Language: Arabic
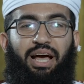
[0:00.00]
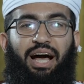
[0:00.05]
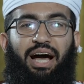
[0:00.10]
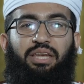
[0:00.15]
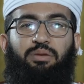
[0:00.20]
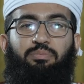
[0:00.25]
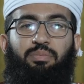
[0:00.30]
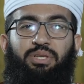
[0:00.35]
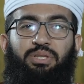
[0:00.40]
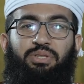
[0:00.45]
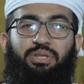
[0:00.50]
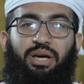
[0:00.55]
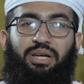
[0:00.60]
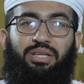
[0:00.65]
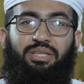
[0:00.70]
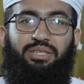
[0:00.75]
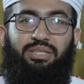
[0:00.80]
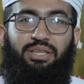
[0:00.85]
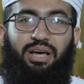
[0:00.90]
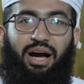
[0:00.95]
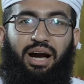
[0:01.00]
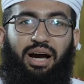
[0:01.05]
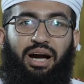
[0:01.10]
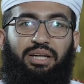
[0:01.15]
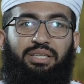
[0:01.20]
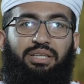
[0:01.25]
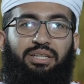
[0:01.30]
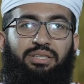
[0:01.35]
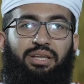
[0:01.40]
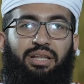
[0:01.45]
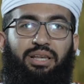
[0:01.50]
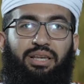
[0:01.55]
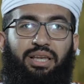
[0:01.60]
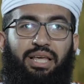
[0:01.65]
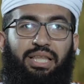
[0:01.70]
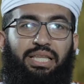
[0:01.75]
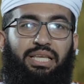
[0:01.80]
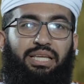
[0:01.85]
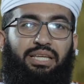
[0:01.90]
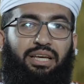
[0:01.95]
عن مصدر السعاده
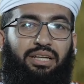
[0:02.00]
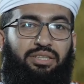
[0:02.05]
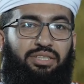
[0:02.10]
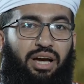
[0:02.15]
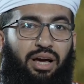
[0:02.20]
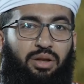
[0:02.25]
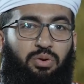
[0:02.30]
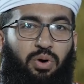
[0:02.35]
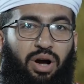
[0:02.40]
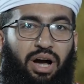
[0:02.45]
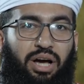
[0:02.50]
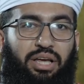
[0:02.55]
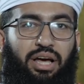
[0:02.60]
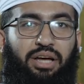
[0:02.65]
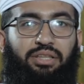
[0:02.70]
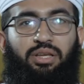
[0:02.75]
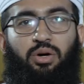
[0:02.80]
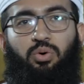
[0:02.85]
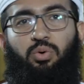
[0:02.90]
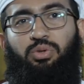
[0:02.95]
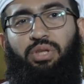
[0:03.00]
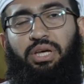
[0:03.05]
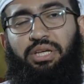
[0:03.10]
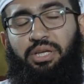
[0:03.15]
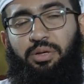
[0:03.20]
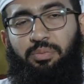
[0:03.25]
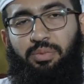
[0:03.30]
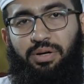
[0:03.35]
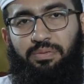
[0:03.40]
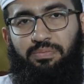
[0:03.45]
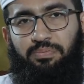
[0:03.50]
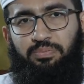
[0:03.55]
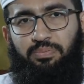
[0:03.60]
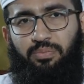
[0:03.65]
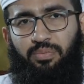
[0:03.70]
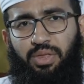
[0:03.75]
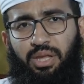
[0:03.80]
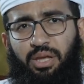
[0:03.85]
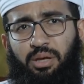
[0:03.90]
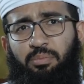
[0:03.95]
الذي يجعل حياته طيبه
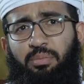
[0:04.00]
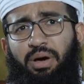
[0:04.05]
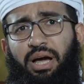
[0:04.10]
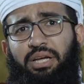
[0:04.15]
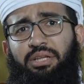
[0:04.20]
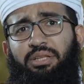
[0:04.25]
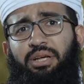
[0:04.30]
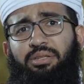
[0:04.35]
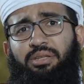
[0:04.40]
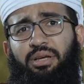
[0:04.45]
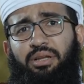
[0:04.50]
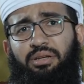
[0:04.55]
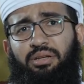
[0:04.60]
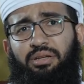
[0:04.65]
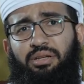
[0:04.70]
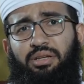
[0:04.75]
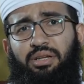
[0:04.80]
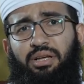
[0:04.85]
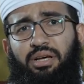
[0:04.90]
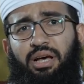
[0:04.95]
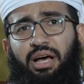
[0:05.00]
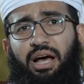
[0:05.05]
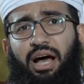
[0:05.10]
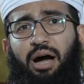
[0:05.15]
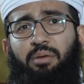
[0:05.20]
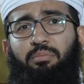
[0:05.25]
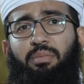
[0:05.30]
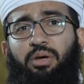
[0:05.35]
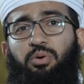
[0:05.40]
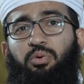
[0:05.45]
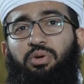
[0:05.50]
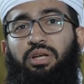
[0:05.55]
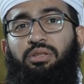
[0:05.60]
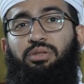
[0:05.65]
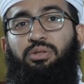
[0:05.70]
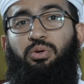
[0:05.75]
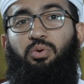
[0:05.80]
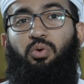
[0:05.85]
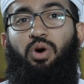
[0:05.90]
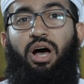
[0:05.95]
بعيده عما
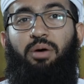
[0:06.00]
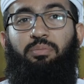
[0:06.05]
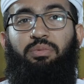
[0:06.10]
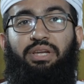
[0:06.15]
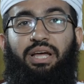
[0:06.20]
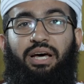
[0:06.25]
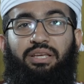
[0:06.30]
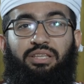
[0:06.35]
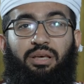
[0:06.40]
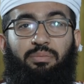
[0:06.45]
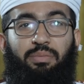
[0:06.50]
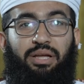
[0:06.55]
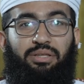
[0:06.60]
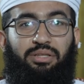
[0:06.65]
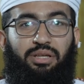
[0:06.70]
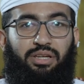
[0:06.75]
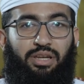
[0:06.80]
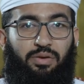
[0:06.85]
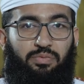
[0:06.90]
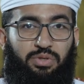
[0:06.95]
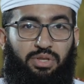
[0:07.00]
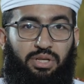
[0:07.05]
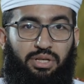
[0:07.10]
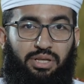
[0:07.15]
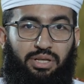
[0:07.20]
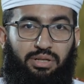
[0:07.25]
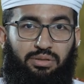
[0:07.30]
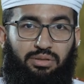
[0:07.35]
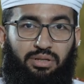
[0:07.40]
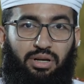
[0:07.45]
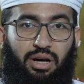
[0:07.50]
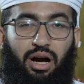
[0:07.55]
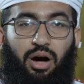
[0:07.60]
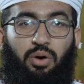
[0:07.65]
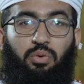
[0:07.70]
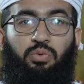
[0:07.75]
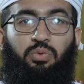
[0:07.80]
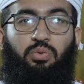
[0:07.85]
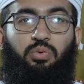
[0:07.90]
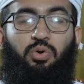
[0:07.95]
يكدرها من ازمات نفسيه
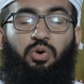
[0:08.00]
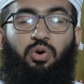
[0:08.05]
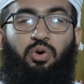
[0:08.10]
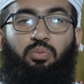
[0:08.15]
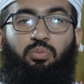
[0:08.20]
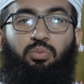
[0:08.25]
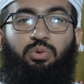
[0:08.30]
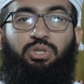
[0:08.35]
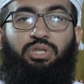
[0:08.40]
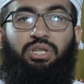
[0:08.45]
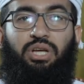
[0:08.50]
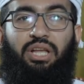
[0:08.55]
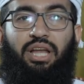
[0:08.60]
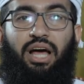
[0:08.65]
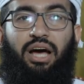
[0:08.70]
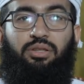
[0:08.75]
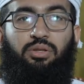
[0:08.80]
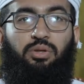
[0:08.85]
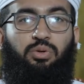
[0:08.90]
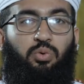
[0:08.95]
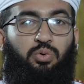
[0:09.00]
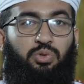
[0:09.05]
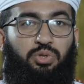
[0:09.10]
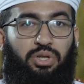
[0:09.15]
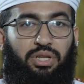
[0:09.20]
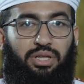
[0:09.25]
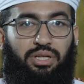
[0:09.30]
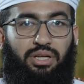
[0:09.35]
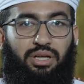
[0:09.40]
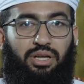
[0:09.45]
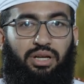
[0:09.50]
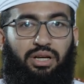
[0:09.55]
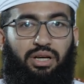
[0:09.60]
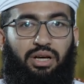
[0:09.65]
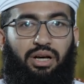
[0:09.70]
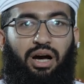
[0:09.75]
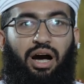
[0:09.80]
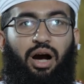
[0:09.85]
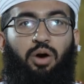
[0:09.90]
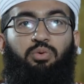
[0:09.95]
او مشكلات اسريه
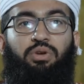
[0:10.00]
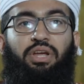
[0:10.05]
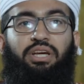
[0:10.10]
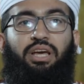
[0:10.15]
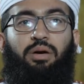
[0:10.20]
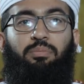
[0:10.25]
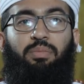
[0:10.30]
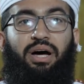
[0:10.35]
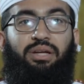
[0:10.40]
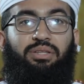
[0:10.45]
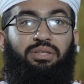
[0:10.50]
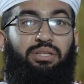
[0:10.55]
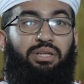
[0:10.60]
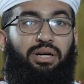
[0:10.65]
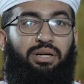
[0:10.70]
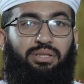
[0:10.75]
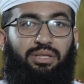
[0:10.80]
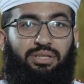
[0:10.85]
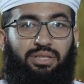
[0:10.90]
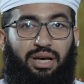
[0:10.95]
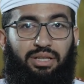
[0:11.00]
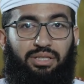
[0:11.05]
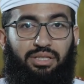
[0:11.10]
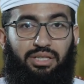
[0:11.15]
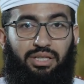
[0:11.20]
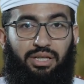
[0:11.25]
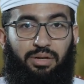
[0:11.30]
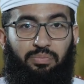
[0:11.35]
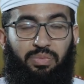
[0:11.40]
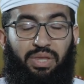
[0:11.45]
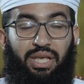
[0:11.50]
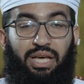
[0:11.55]
او نكبات اقتصاديه